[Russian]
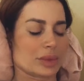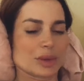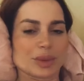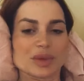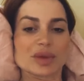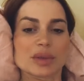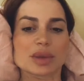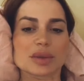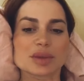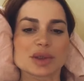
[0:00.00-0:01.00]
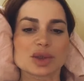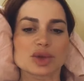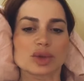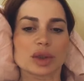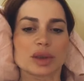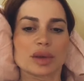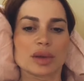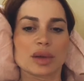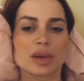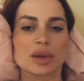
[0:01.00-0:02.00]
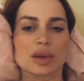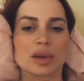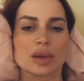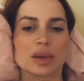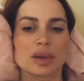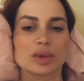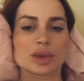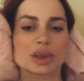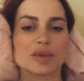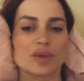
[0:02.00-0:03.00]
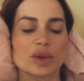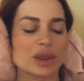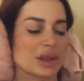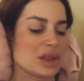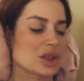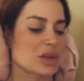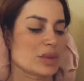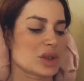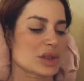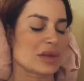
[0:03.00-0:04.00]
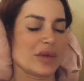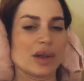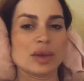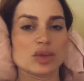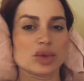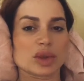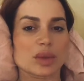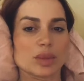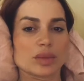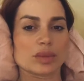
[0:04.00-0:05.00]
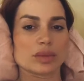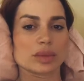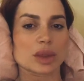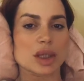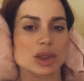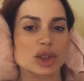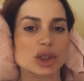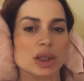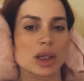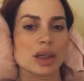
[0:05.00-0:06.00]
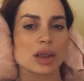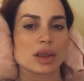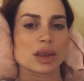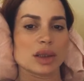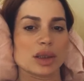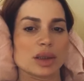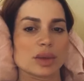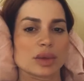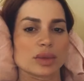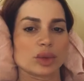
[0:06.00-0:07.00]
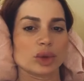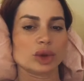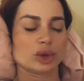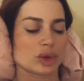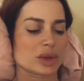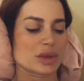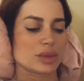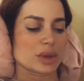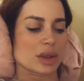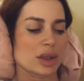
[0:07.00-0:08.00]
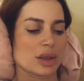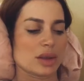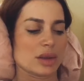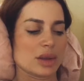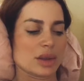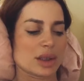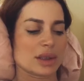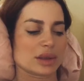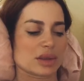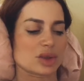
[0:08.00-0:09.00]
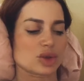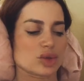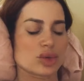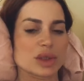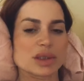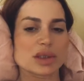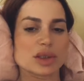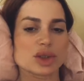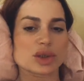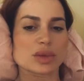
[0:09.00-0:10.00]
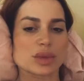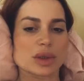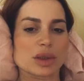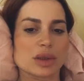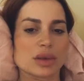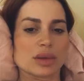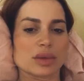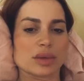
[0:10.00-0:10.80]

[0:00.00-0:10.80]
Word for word: Я впервые об этом слышу, ну ладно. Ну телефоны, конечно, мы же сдавали утром раньше. И ночью только забирали. Или когда на шоу ездили, еще забирали.